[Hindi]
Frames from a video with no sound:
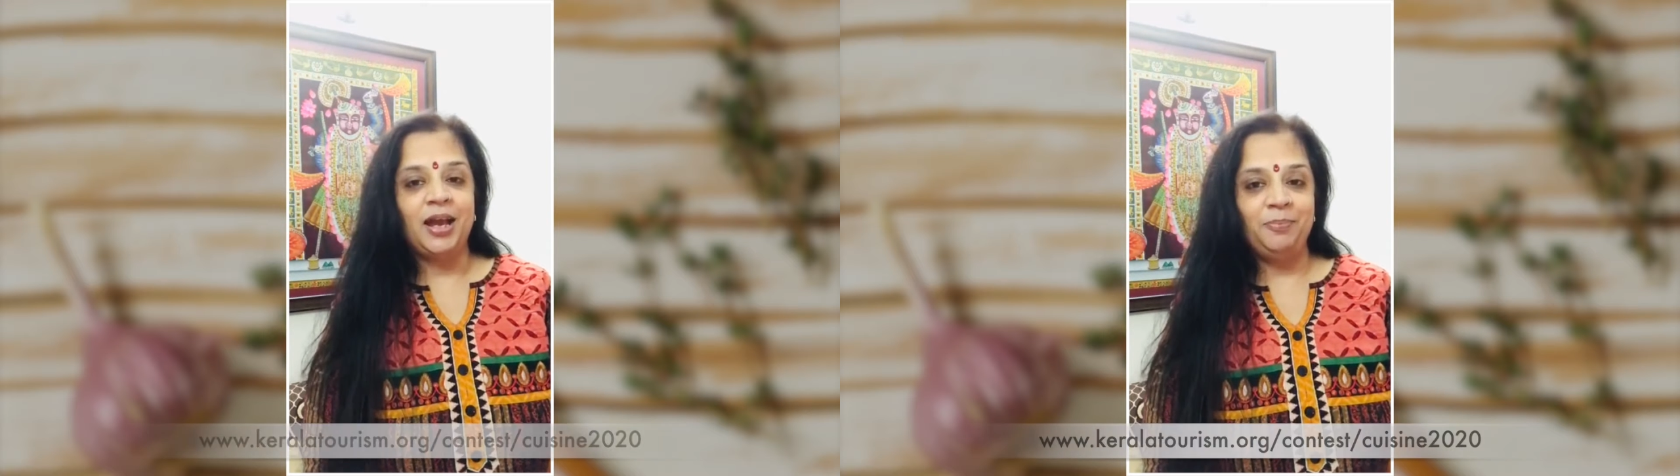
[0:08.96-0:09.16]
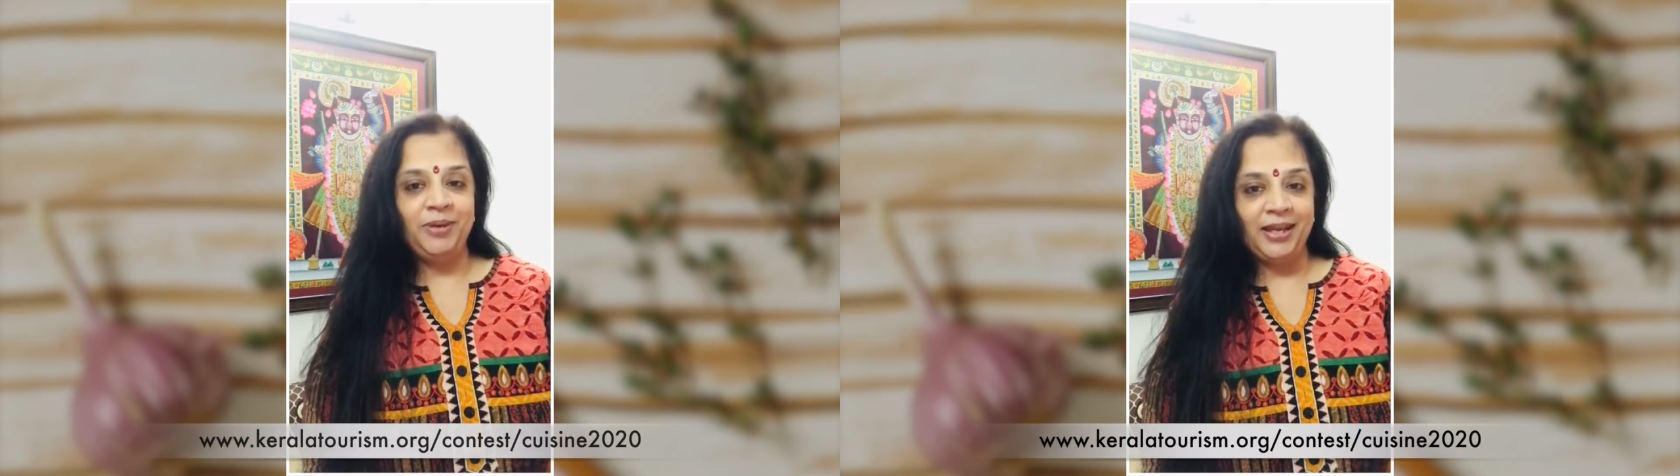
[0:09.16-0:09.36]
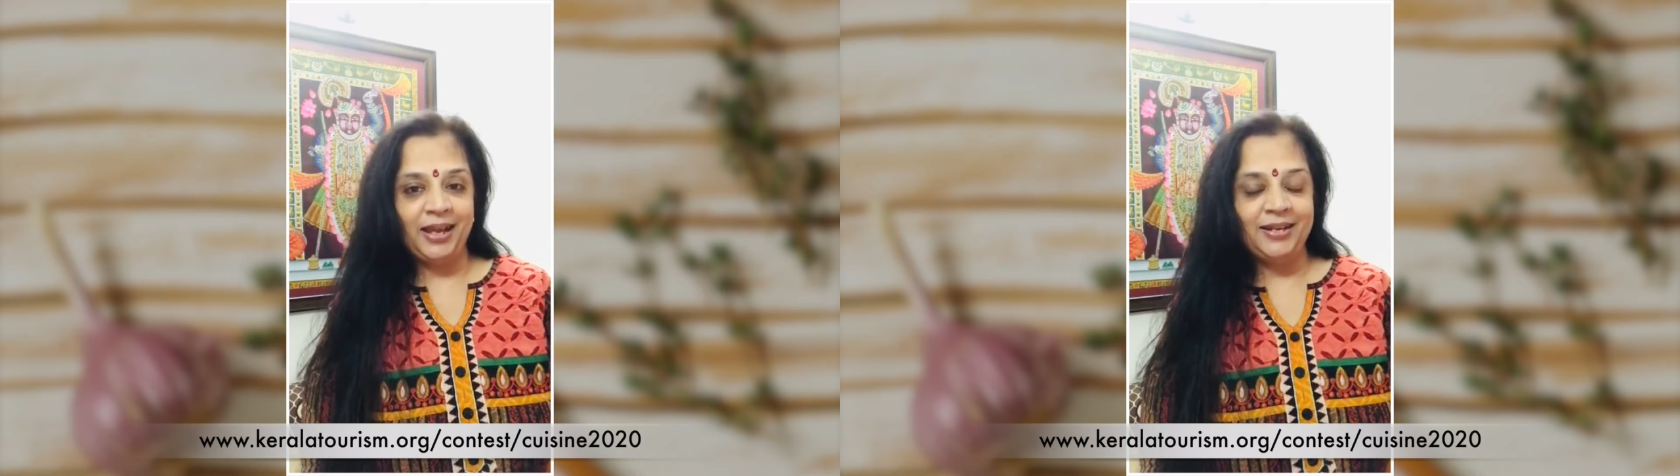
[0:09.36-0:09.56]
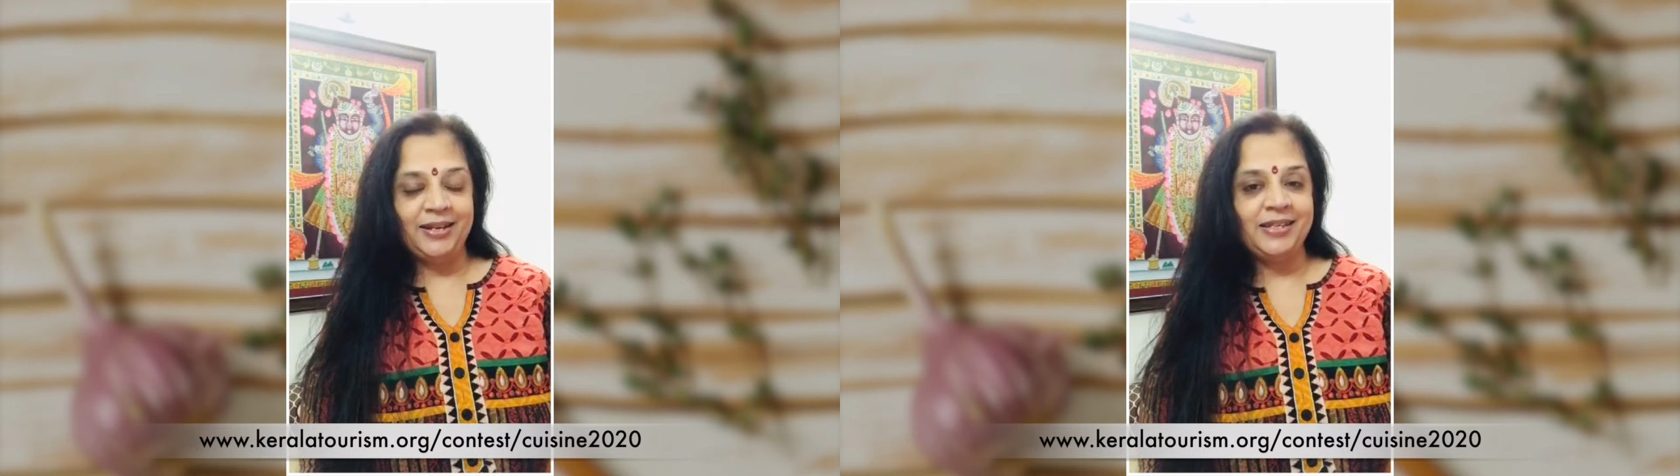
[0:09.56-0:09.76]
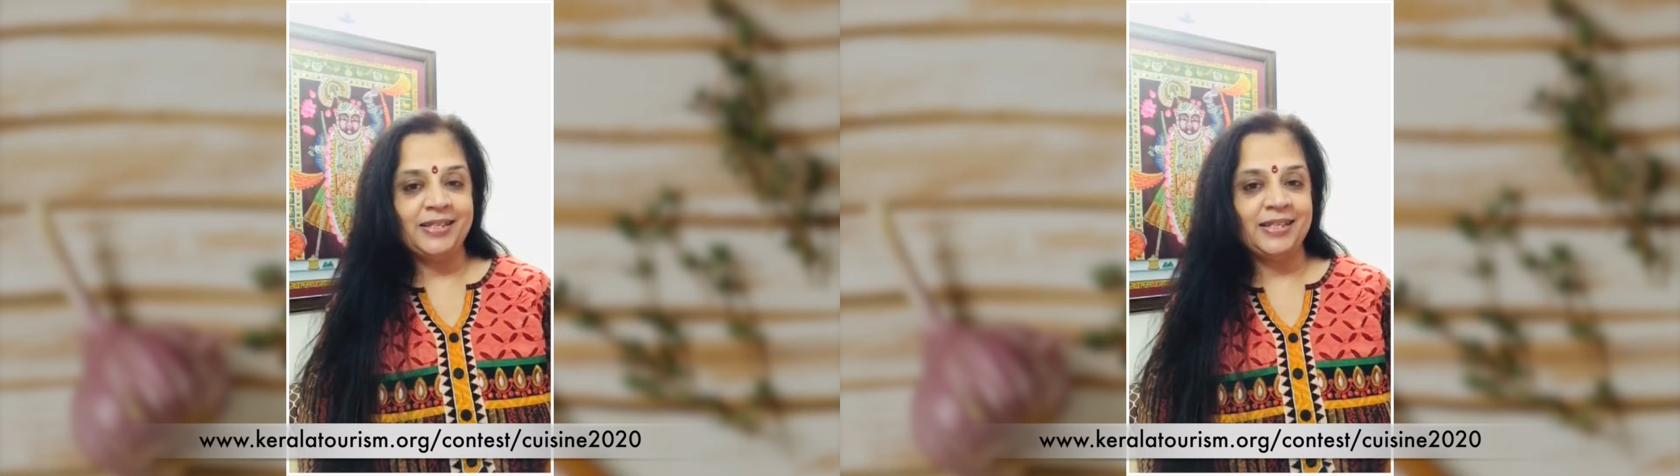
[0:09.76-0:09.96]
अपनी
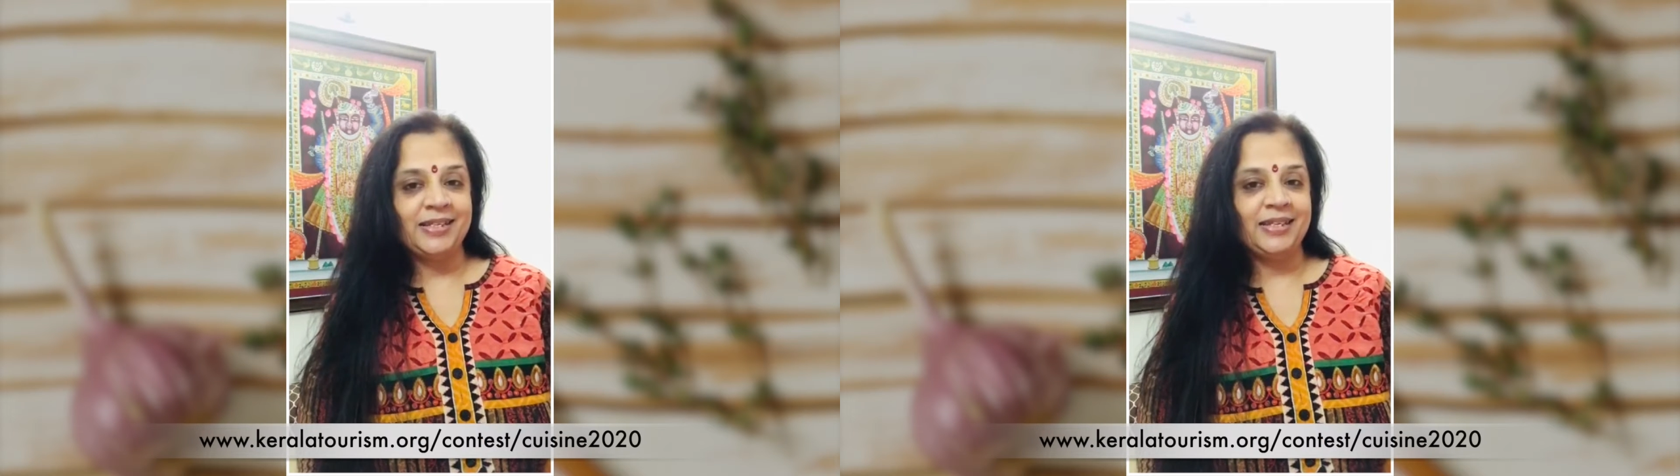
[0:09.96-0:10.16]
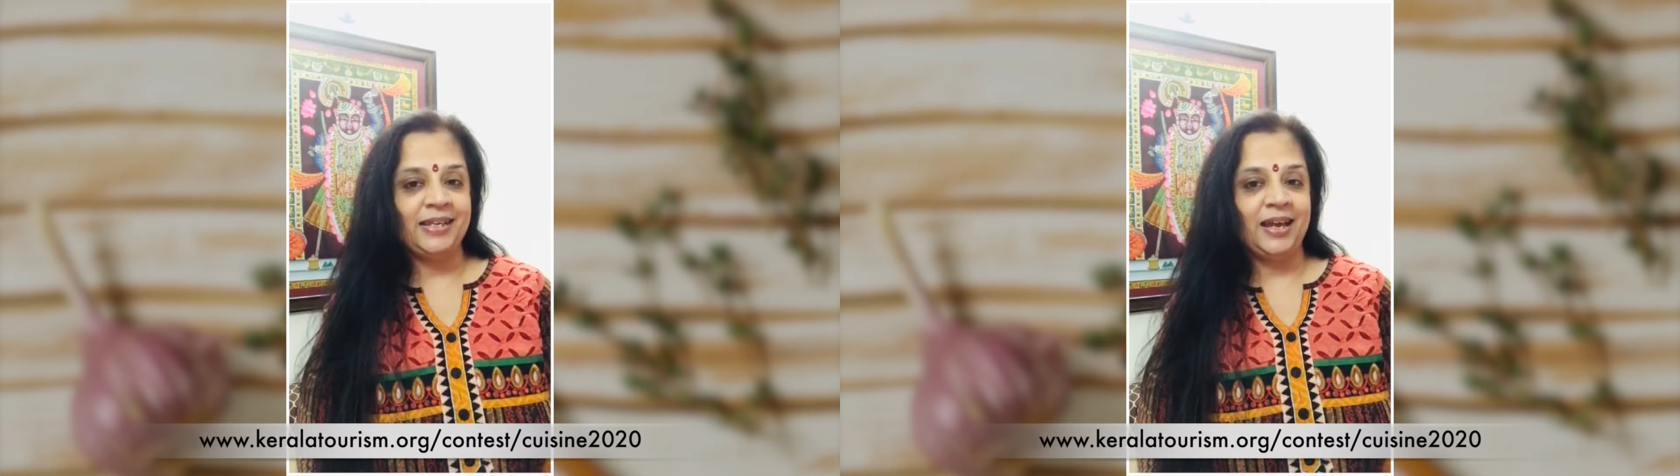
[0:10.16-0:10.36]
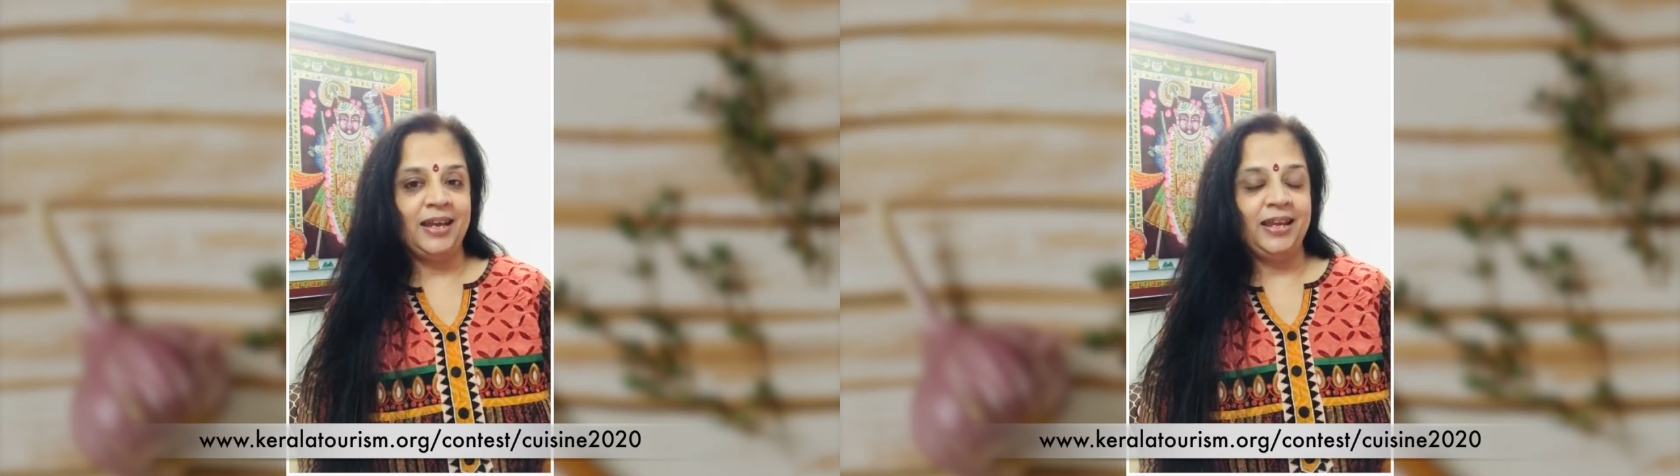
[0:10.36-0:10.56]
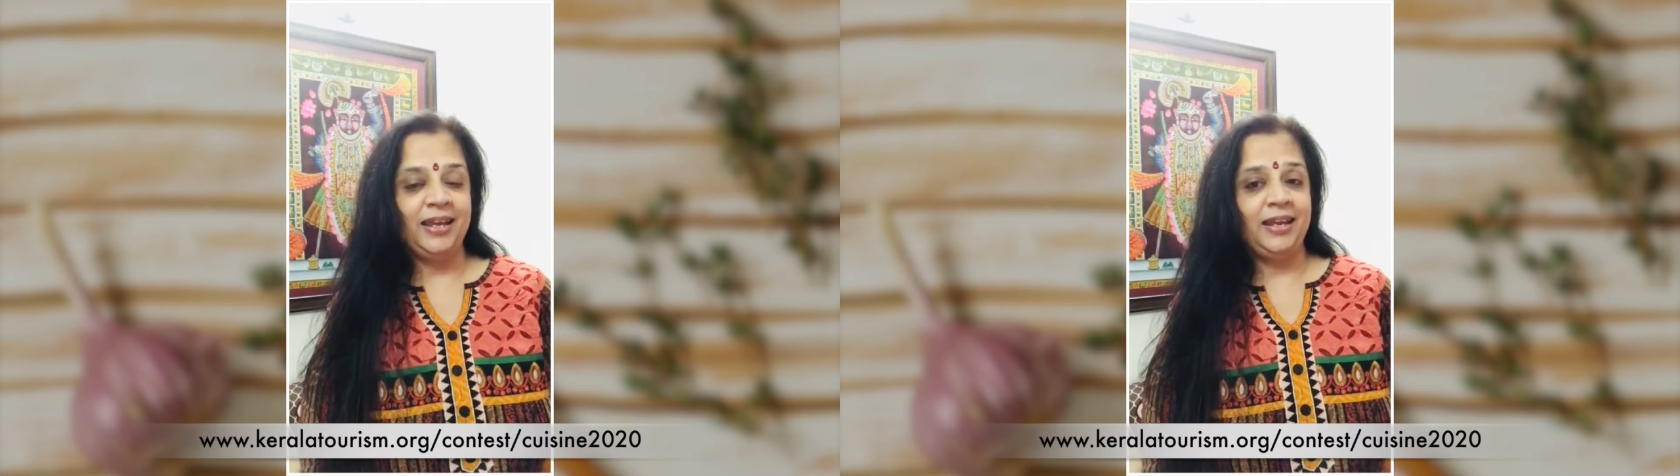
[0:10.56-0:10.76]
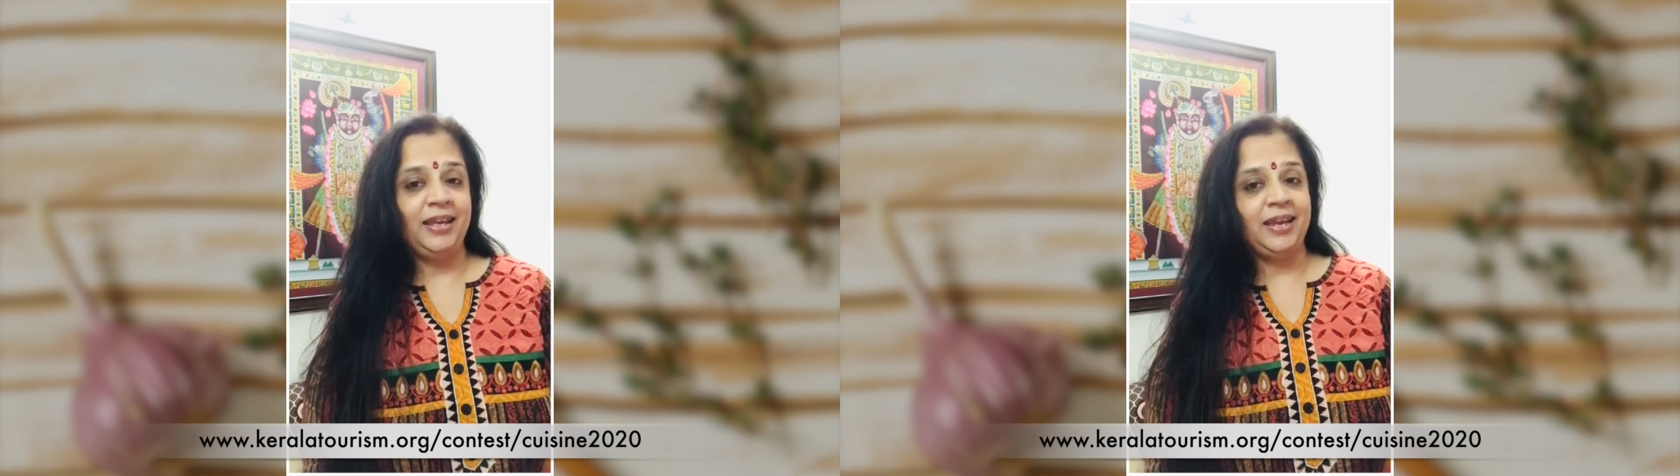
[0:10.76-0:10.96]
कलरी स्किल्स दिखाने के लिए